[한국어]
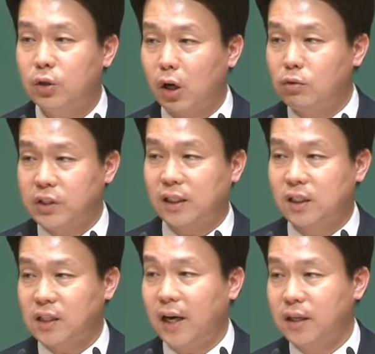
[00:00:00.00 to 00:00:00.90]
여러분
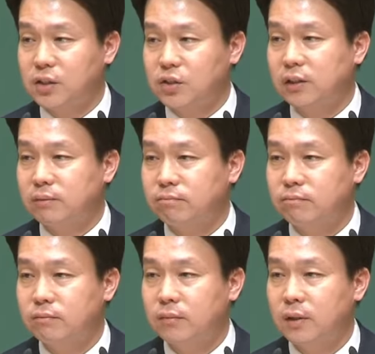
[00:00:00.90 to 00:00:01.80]
자신이 잘해야지, 지금.
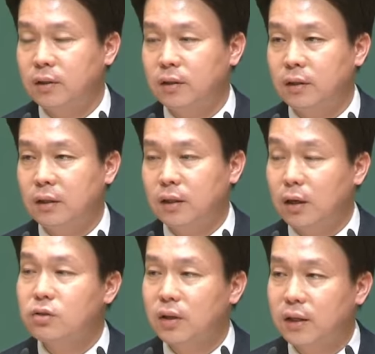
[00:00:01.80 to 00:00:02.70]

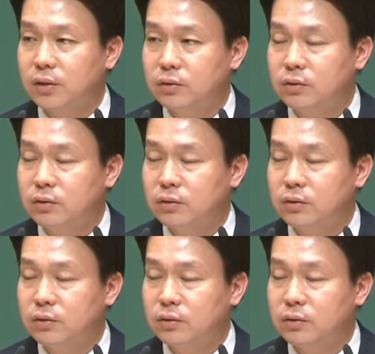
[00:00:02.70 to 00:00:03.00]
그렇잖아요.